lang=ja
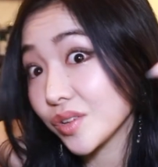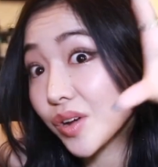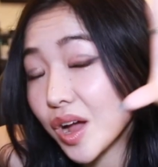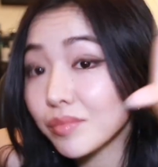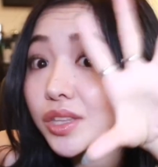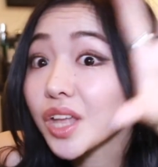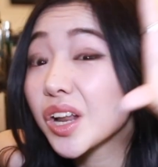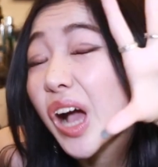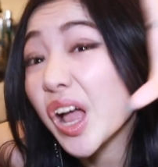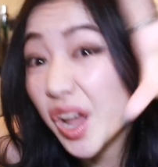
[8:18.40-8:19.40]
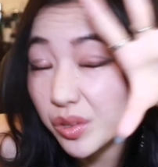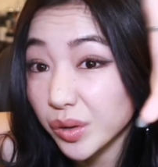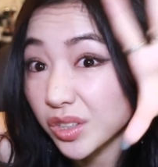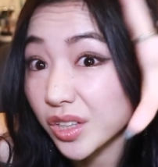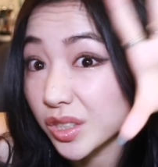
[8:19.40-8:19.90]
いるかみんななんか早いと
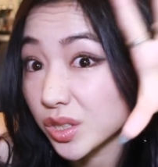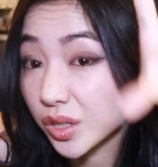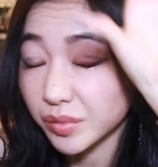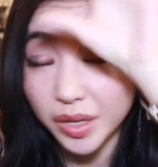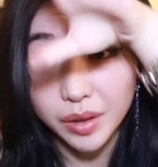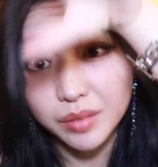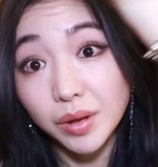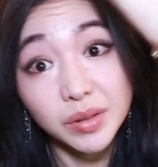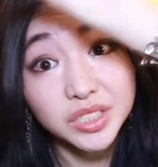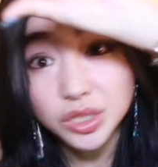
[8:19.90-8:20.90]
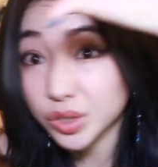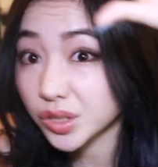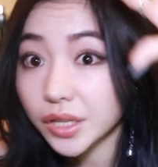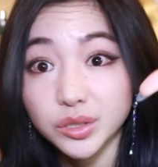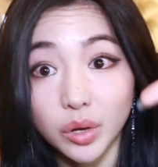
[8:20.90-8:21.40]
か言ってたやつみたいな今めっちゃ続
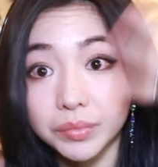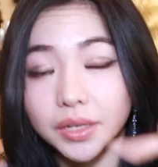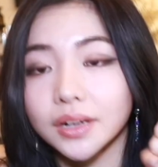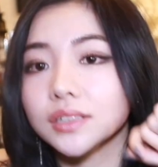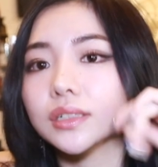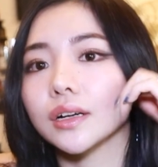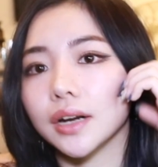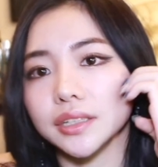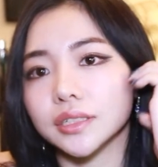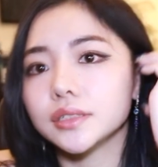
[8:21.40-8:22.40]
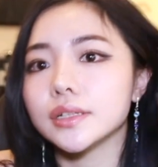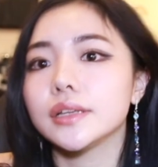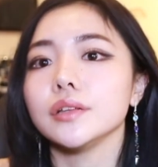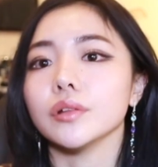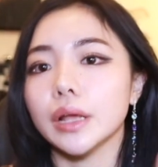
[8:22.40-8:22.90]
いてるぞみたいな感じだから全
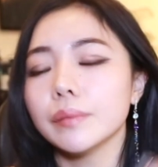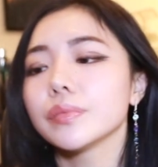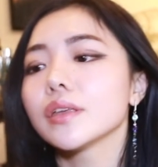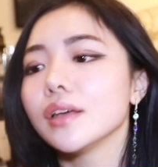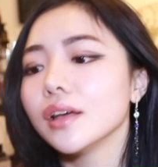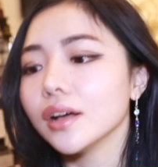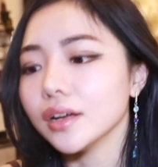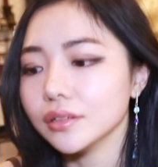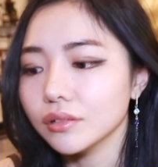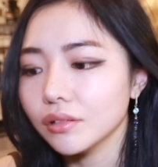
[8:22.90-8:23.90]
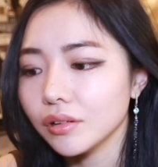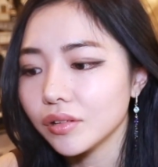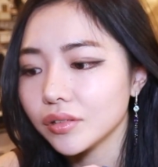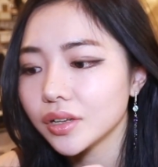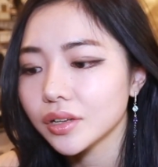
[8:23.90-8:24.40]
然いいのねあ
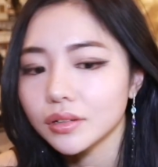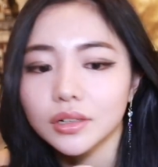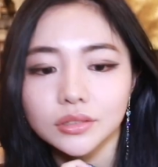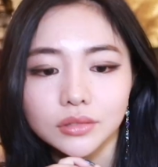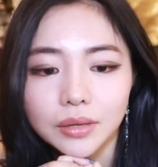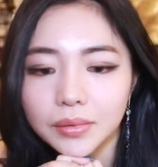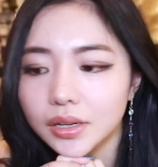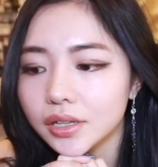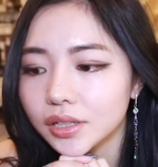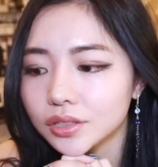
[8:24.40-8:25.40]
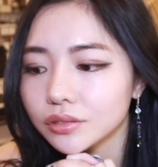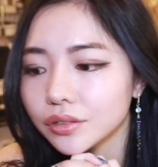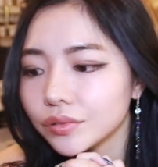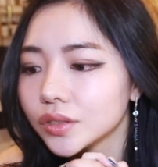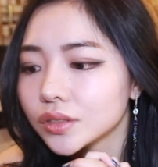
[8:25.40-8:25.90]
のだけどなんかたまにねその
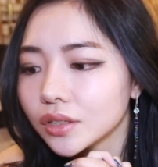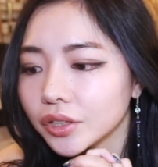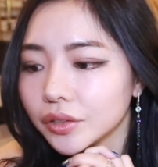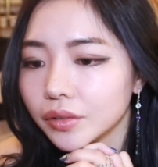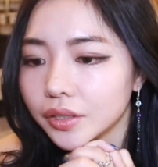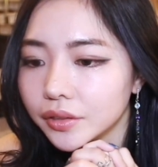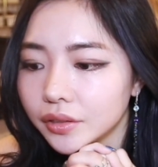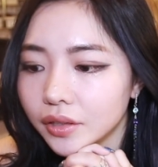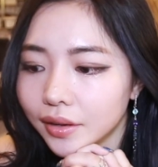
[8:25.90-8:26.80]
インフルエンサー界隈